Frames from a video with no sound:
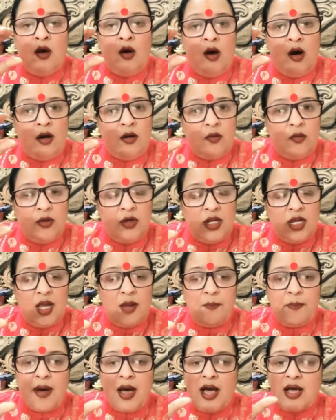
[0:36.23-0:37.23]
और
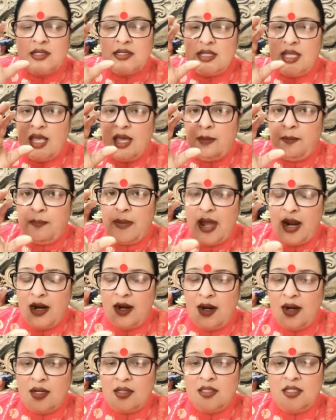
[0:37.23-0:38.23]
उनके पास एक
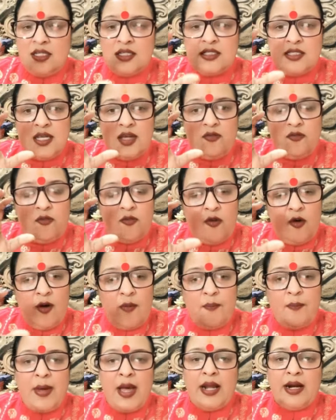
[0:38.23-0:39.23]
पेन रख दीजिए वो
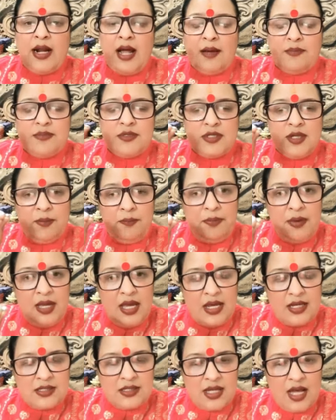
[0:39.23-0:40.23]
पेन आप जब भी
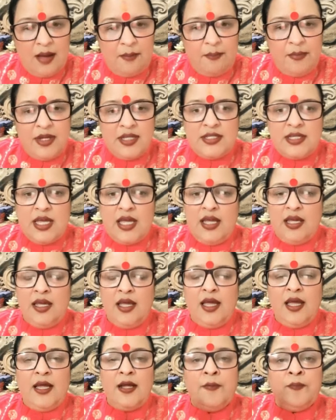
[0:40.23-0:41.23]
एग्ज़ाम में
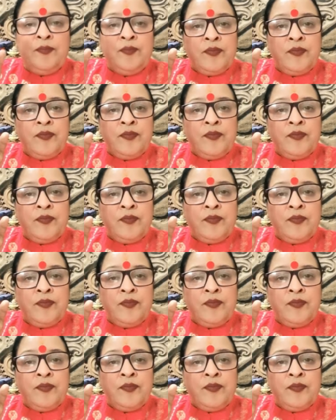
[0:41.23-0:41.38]
जाएंगे